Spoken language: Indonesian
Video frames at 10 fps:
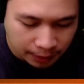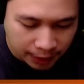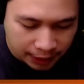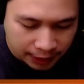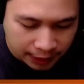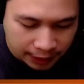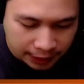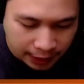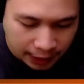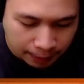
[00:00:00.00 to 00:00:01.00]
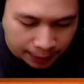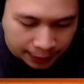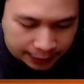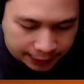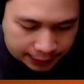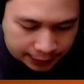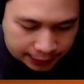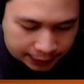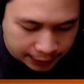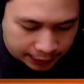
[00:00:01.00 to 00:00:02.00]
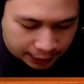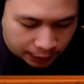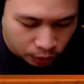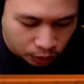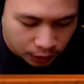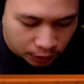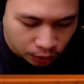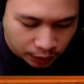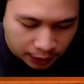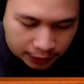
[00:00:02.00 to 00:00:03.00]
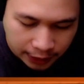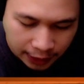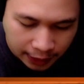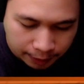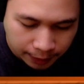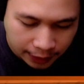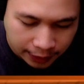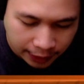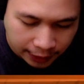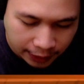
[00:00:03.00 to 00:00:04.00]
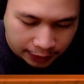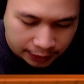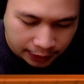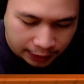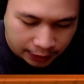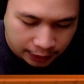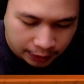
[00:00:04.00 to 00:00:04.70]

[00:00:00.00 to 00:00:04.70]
biasa kita pancing isi CC dulu tentunya guys ya pakai arser aja dah